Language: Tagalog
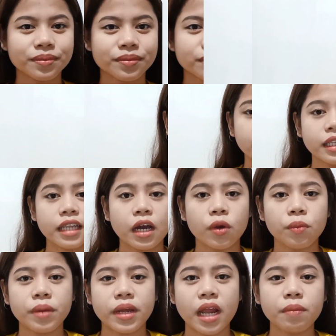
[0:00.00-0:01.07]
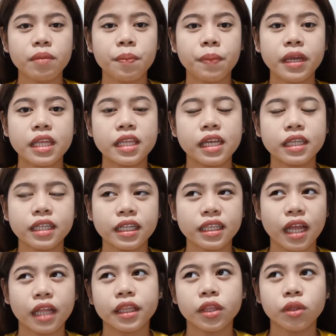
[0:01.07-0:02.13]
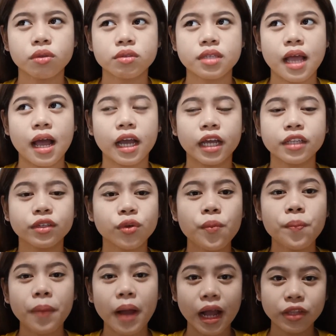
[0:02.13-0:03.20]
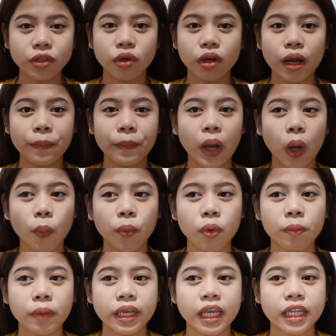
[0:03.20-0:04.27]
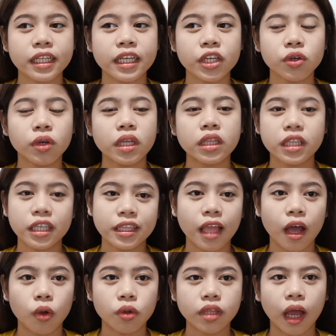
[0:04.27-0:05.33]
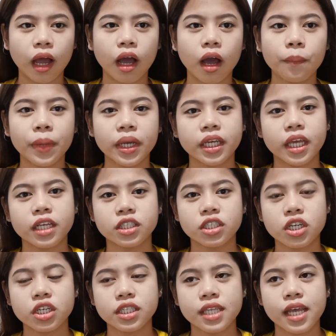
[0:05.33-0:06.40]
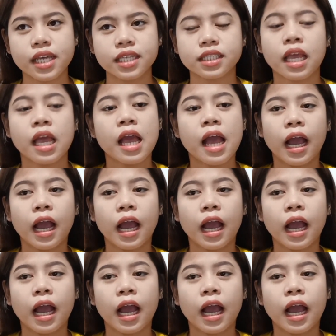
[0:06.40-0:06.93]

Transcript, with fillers: Until now, marami pa rin ang nagtatanong sa akin kung paano nga ba ako pumayat ngayong hindi na ako nakakapag-exercise,